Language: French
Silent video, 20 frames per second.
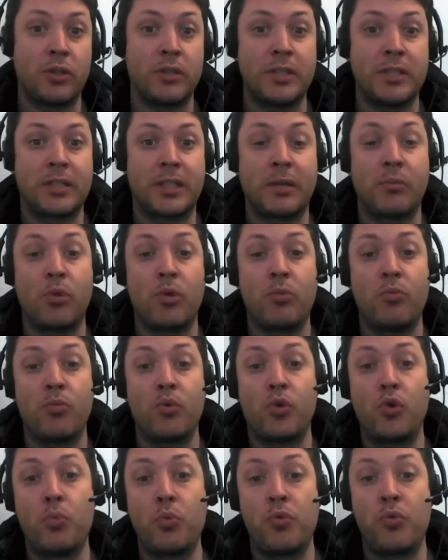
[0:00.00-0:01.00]
distribuer
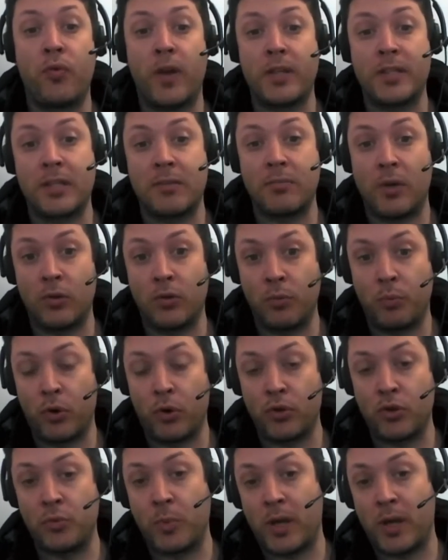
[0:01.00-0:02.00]
beaucoup plus facilement nos
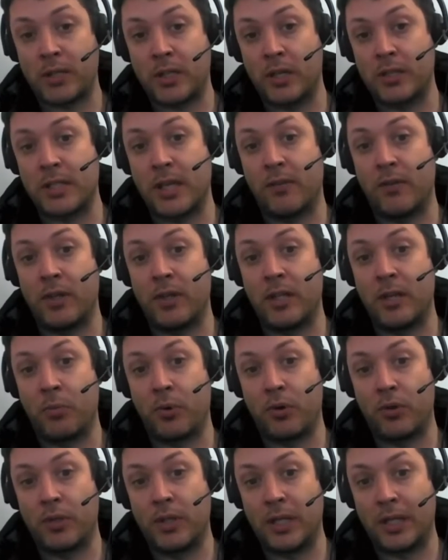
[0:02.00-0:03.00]
produits parce que ça va être
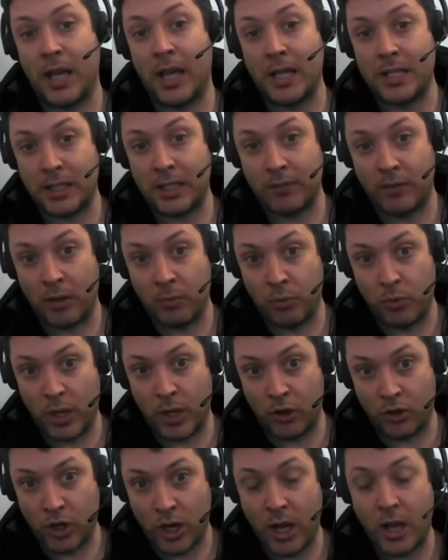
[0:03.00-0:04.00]
des, caisses qui vont être plus
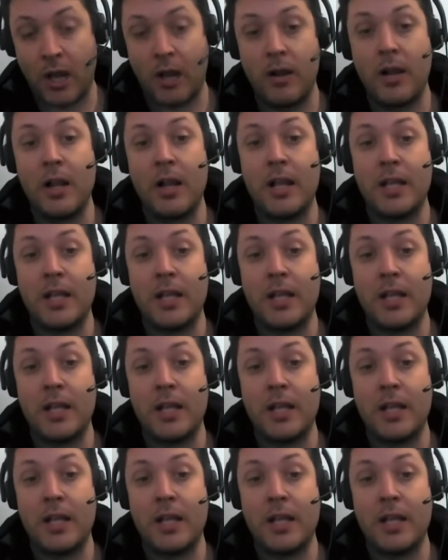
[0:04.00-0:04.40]
légères,